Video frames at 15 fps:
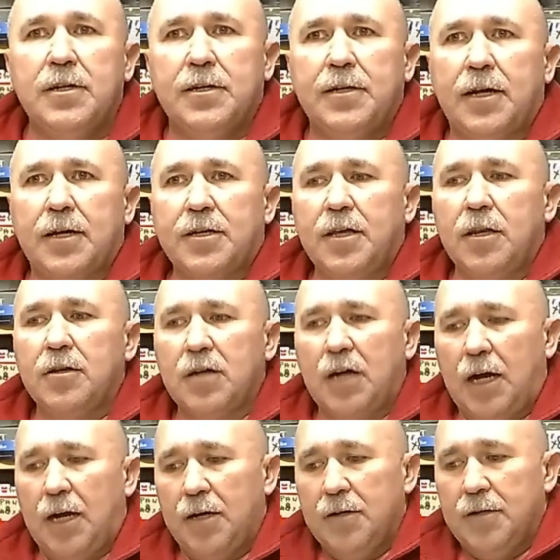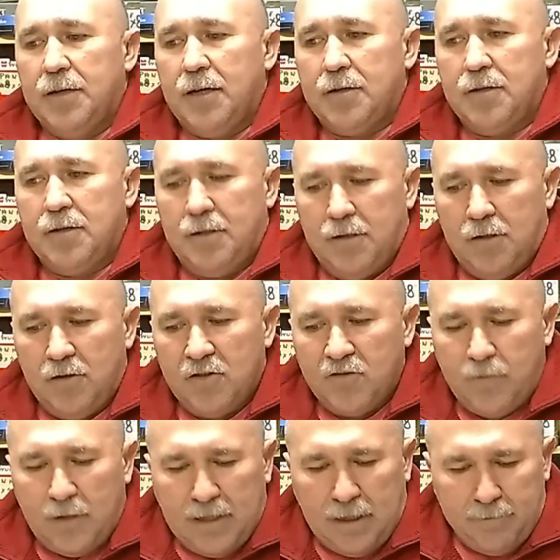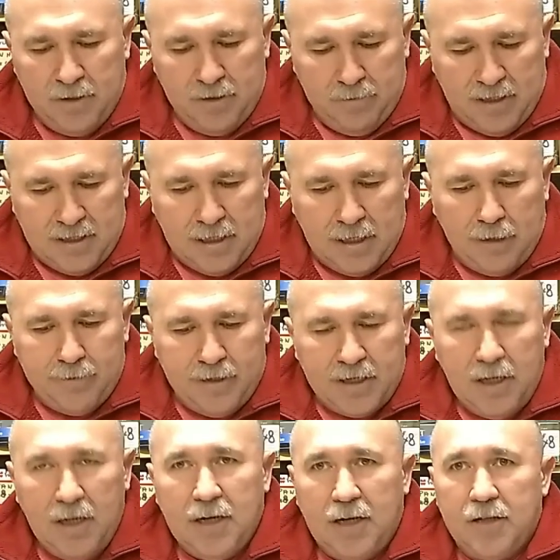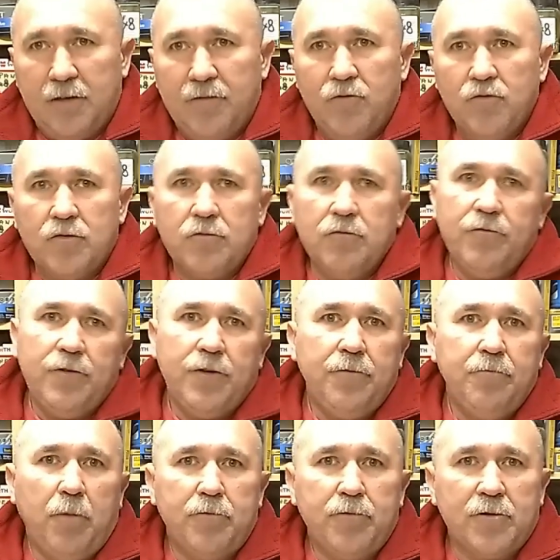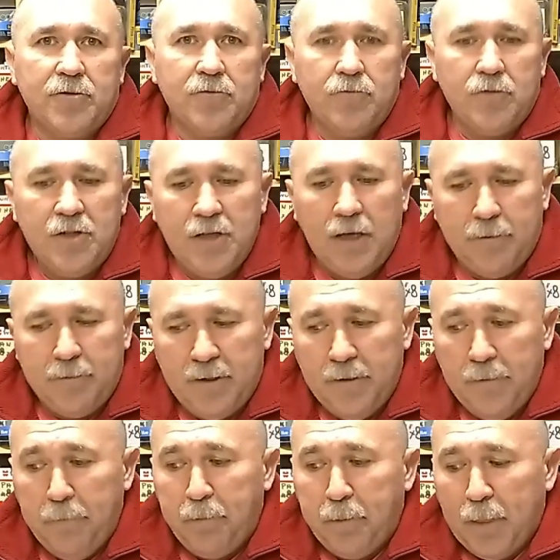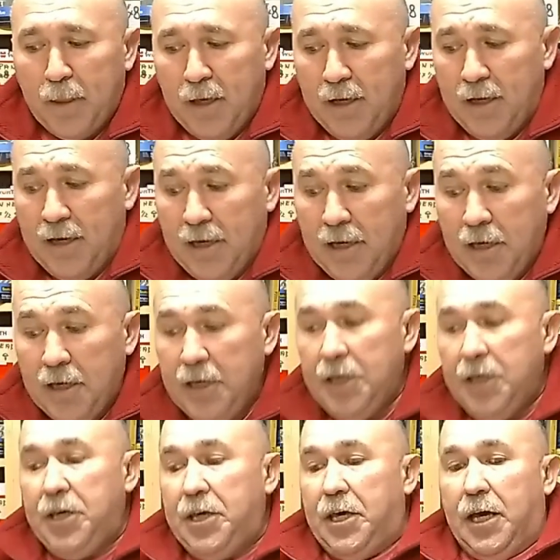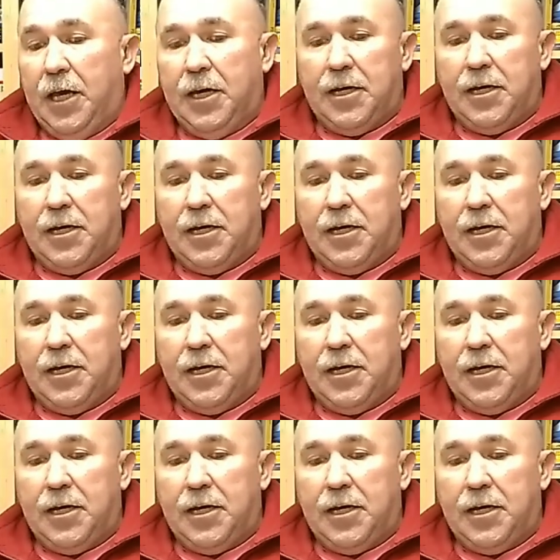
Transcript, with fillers: na kilka, e, rozkładamy materiał na kilka tych wózków i po prostu tniemy. I